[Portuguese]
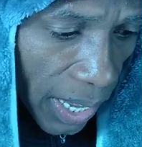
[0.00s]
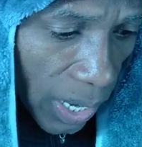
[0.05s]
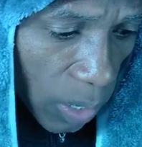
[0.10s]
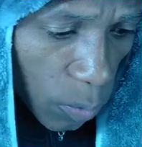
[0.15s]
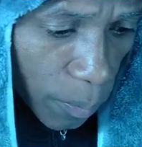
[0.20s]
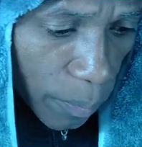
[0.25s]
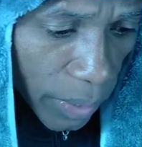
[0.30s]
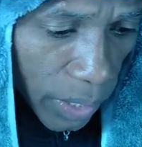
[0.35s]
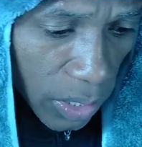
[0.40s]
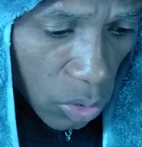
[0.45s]
eram
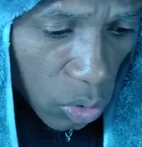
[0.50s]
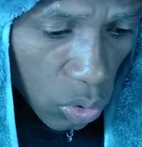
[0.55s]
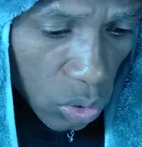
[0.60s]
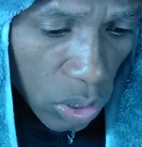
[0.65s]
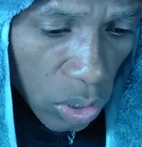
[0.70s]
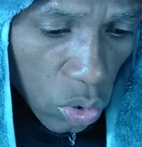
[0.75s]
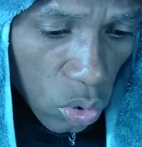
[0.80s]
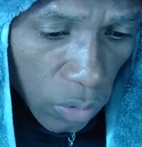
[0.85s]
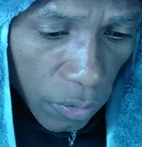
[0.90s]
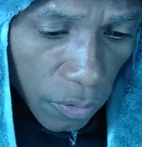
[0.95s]
presos
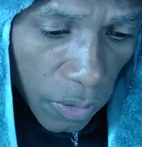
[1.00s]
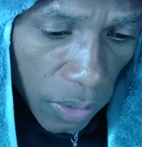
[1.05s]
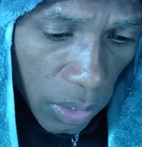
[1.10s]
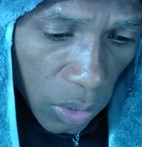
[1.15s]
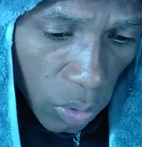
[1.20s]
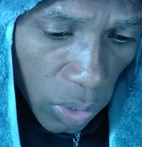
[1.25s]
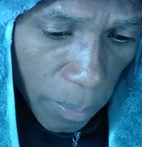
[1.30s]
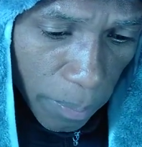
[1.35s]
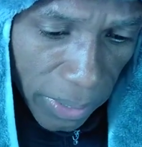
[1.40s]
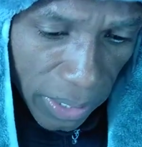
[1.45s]
e
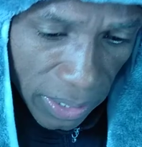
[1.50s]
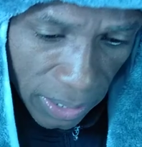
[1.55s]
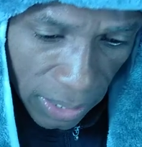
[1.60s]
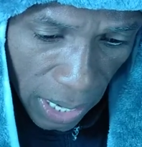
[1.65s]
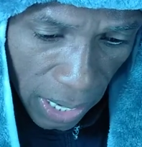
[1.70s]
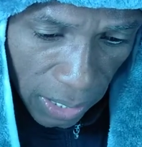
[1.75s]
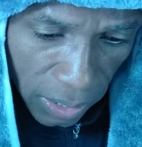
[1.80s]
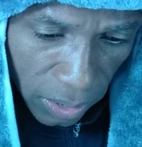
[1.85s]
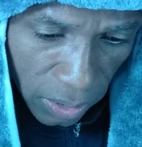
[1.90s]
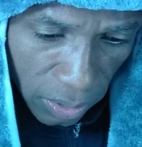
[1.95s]
sofriam
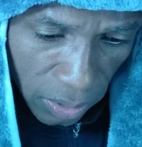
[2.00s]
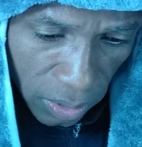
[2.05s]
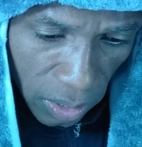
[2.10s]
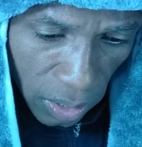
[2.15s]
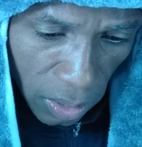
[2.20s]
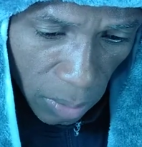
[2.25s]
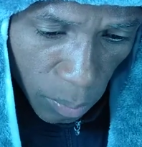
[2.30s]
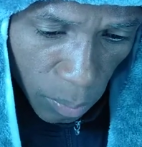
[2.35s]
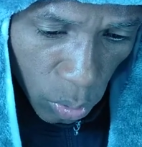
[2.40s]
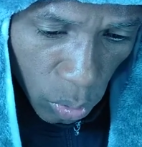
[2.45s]
represálias
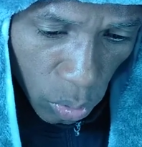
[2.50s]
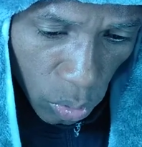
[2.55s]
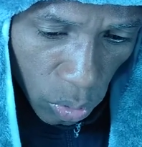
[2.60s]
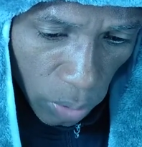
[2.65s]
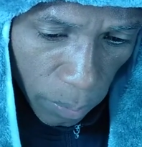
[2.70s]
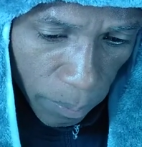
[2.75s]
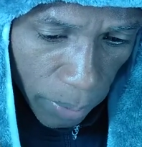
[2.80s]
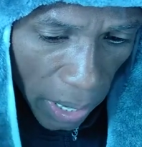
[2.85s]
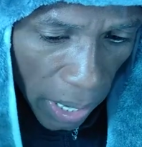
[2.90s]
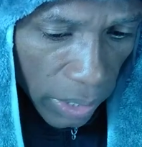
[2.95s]
por
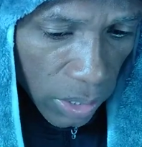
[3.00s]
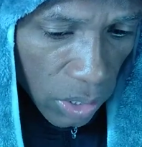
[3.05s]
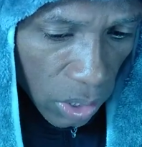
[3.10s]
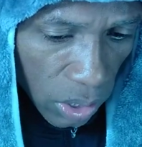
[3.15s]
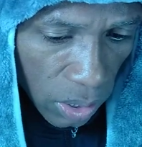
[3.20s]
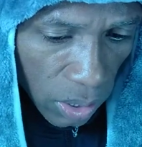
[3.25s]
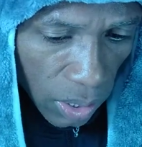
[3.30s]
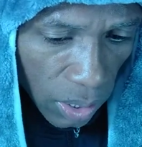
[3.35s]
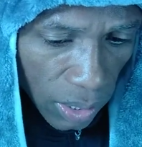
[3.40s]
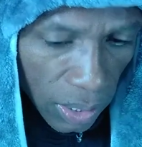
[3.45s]

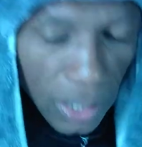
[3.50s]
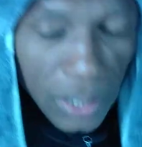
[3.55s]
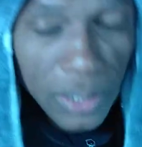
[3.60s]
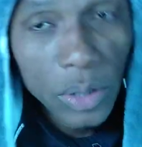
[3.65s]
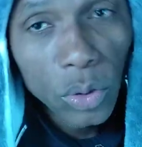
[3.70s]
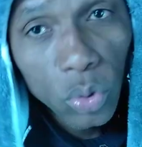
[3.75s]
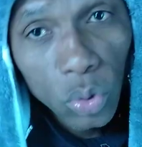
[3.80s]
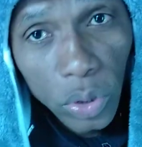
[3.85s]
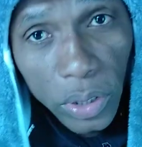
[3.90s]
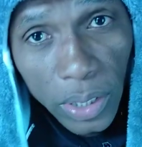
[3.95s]
parte das
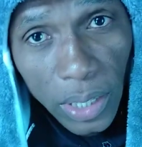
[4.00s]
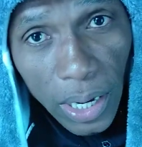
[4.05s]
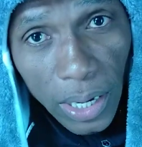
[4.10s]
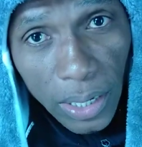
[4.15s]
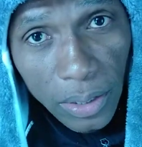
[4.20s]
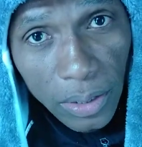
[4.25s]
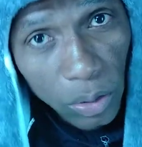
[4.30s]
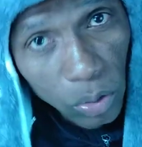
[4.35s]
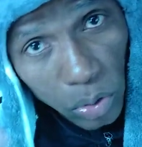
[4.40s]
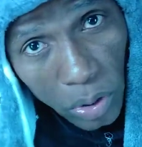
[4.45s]

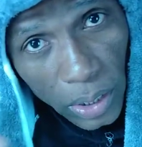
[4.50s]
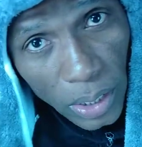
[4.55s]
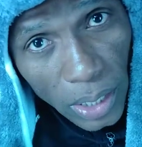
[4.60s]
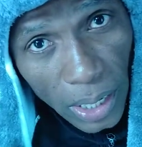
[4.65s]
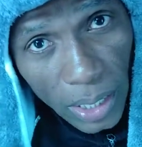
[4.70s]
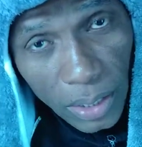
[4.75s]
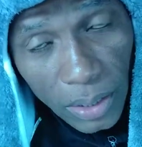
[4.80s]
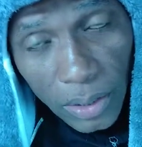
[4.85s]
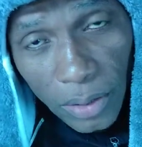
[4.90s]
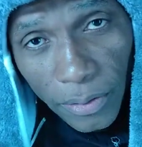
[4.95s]
autoridades. A
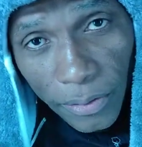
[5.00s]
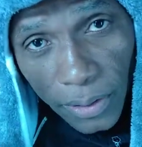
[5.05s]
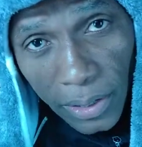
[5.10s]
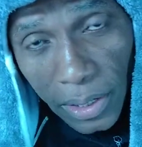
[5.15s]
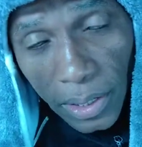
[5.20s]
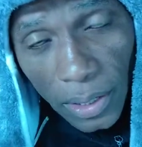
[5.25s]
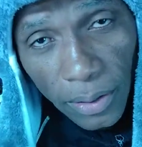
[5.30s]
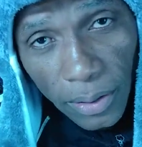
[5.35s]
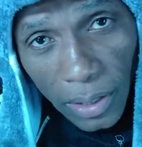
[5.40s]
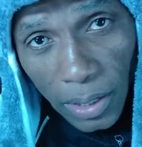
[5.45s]
autoridade,
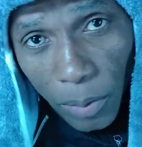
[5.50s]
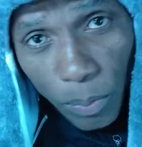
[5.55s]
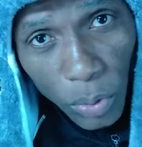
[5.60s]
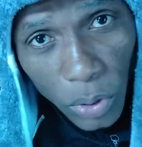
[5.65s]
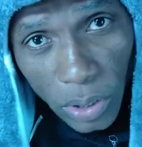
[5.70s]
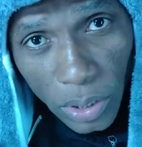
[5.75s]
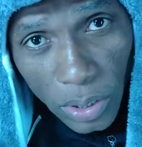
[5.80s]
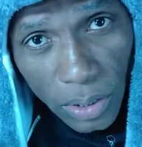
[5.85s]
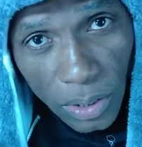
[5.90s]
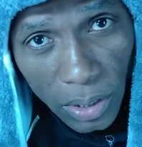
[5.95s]
falei que era
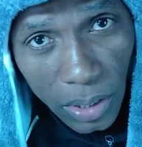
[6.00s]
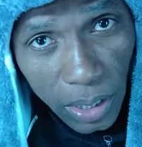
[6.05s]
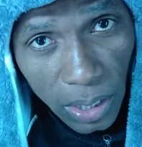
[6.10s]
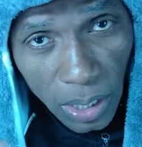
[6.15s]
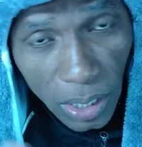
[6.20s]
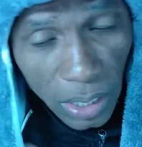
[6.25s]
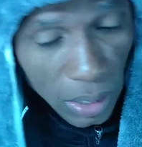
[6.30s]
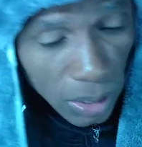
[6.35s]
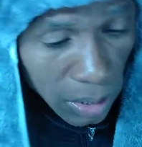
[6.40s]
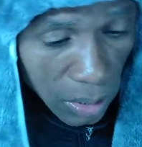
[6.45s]
polícia, já
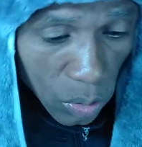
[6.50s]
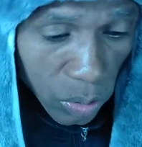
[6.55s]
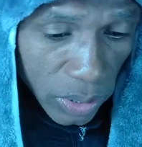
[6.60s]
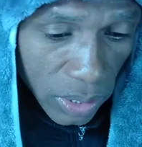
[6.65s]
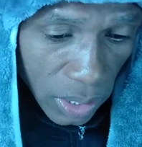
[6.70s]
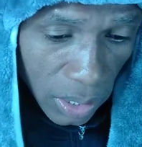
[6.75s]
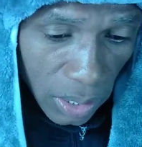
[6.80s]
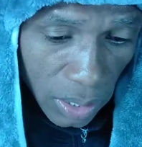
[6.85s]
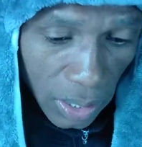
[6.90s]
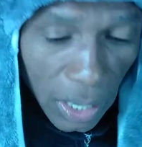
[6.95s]
queria
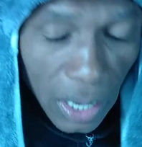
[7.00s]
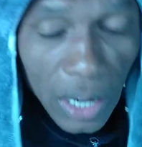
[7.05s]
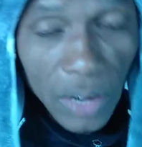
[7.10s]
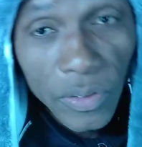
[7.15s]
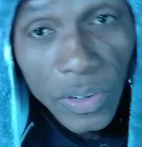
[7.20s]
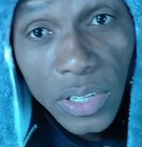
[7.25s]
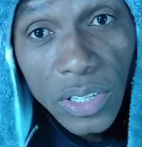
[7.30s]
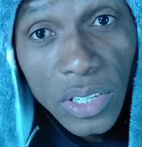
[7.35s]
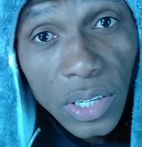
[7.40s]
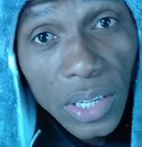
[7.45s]
coisar, né? Às
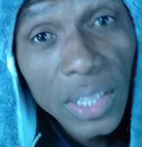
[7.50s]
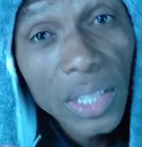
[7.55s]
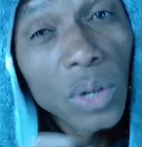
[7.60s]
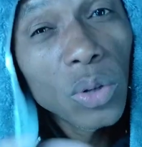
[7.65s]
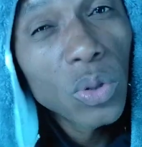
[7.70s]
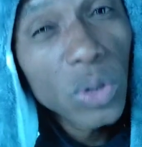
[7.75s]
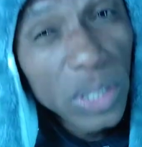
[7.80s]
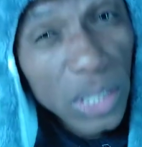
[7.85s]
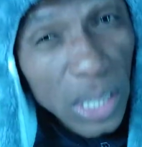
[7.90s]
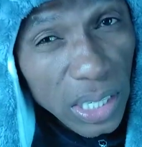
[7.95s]
vezes tinha até
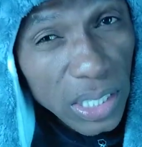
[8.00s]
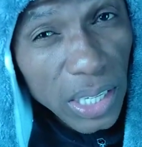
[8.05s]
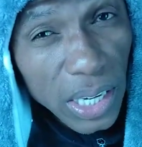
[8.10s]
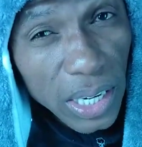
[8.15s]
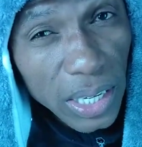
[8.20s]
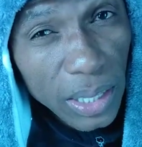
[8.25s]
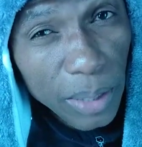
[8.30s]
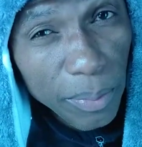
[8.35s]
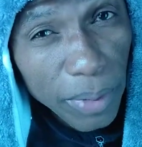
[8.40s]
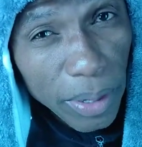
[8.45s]
autoridade que
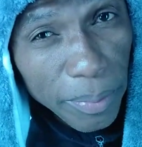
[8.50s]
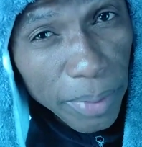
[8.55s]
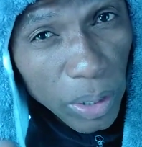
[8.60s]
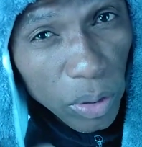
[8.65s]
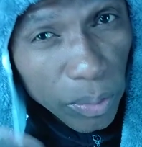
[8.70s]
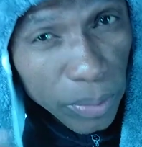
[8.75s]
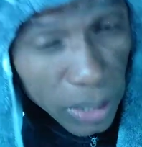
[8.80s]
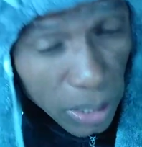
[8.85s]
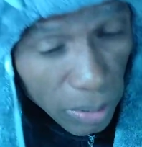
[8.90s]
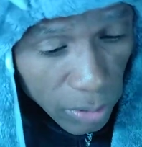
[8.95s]
era também, mas
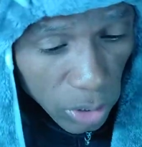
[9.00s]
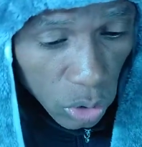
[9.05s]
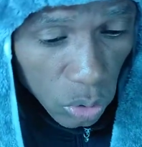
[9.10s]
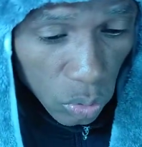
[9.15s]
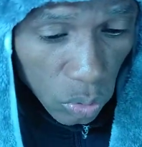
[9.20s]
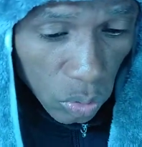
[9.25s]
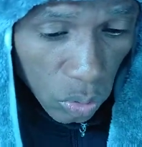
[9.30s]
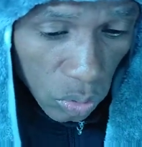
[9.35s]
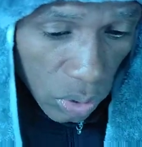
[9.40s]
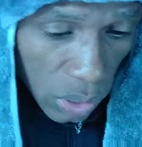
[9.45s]
como tava
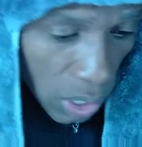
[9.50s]
junto, os